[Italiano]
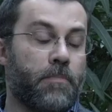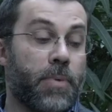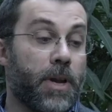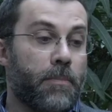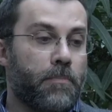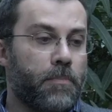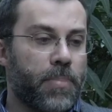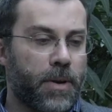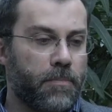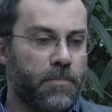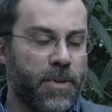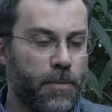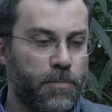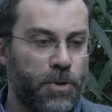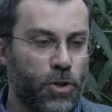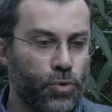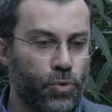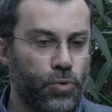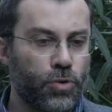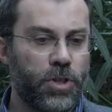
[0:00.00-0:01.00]
per, per, mia
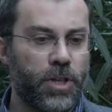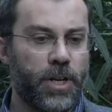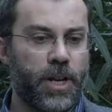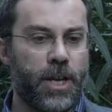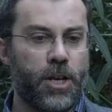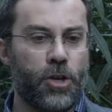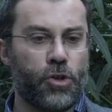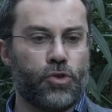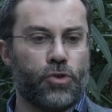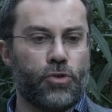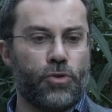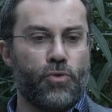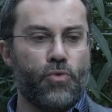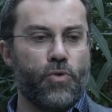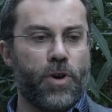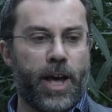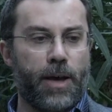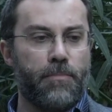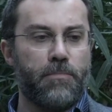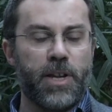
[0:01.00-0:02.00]
abitudine io sono
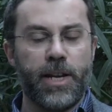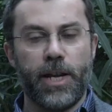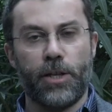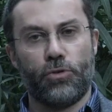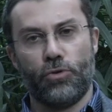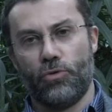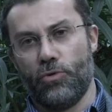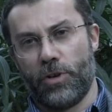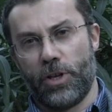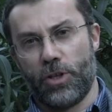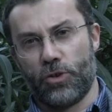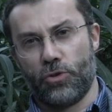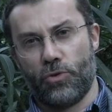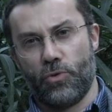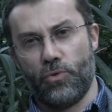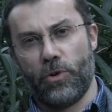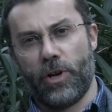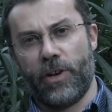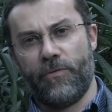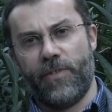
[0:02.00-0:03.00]
un camminatore, sono
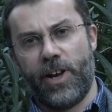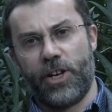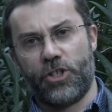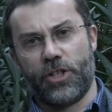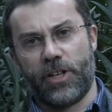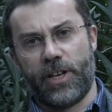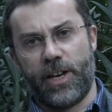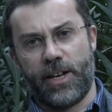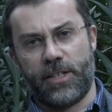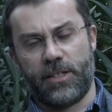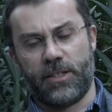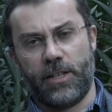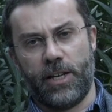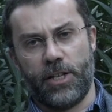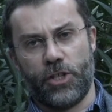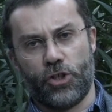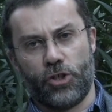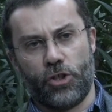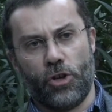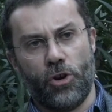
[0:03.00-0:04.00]
uno che va a cercarsi delle
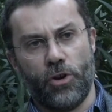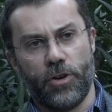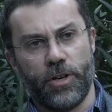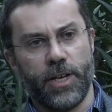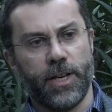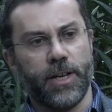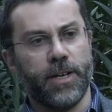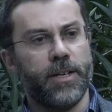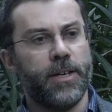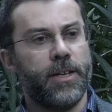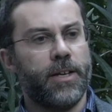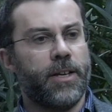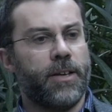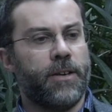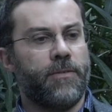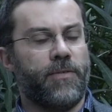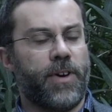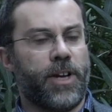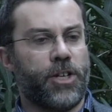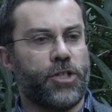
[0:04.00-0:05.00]
storie,
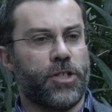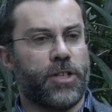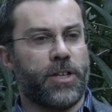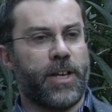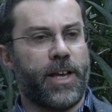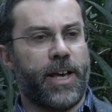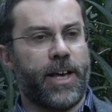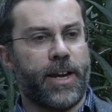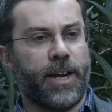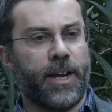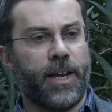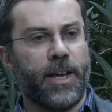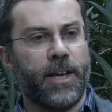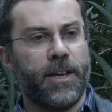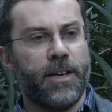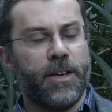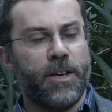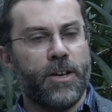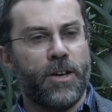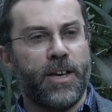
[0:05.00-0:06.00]
va a cercare
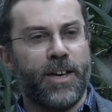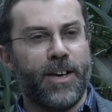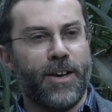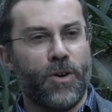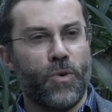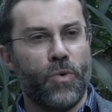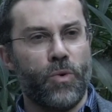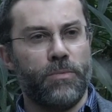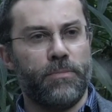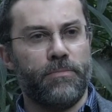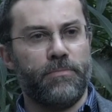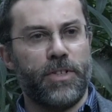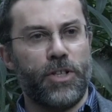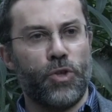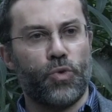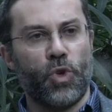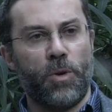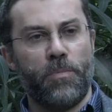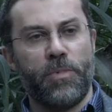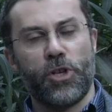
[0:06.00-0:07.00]
eh, i
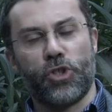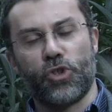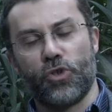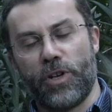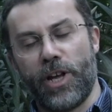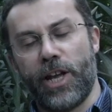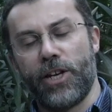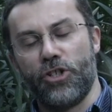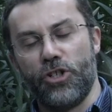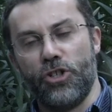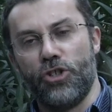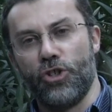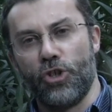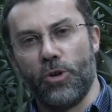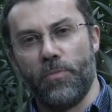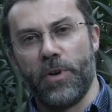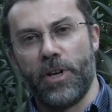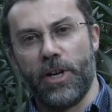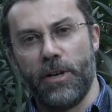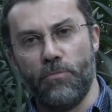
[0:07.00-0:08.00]
suoi personaggi in giro
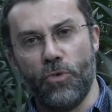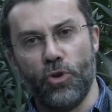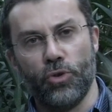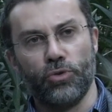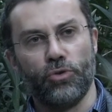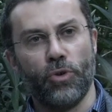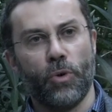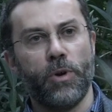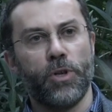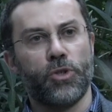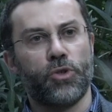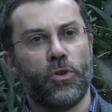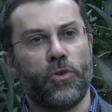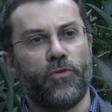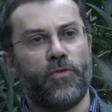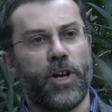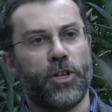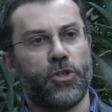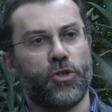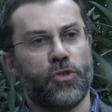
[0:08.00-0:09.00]
per il mondo. Questo lo
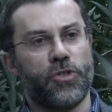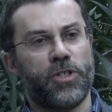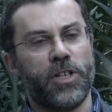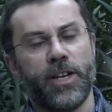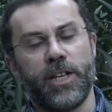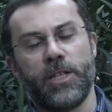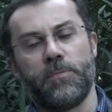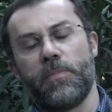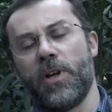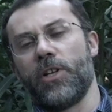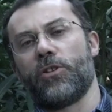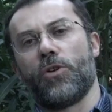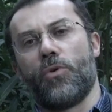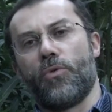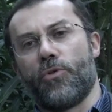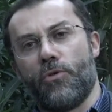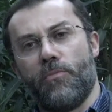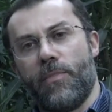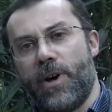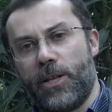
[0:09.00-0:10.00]
faccio sia rispetto a un
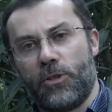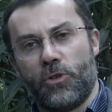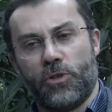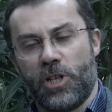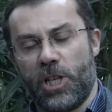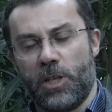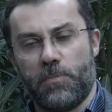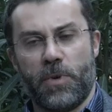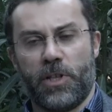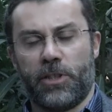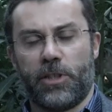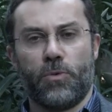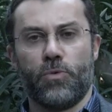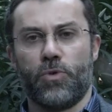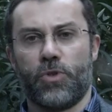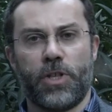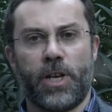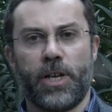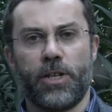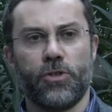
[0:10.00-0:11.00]
romanzo sia rispetto a un
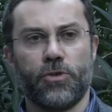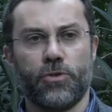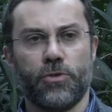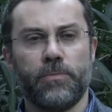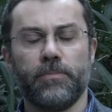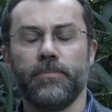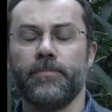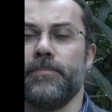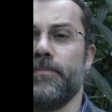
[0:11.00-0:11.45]
saggio.